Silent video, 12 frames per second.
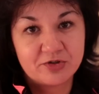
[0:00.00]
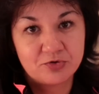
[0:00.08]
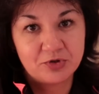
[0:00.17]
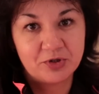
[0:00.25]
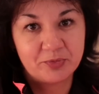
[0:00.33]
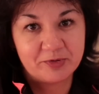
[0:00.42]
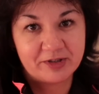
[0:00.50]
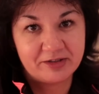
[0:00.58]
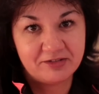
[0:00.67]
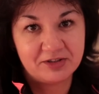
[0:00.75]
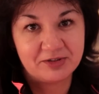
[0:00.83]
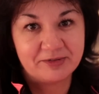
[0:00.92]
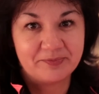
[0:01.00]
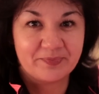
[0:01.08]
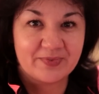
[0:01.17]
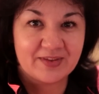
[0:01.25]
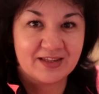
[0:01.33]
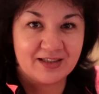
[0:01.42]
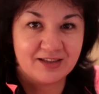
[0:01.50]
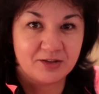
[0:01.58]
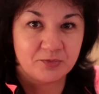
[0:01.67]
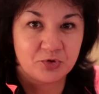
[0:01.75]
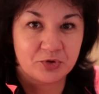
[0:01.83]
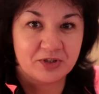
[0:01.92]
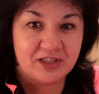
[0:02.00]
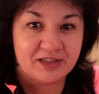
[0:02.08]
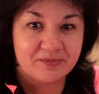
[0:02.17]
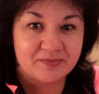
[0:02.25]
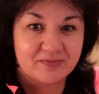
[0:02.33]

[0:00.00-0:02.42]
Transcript: достойно проявила на этом турнире.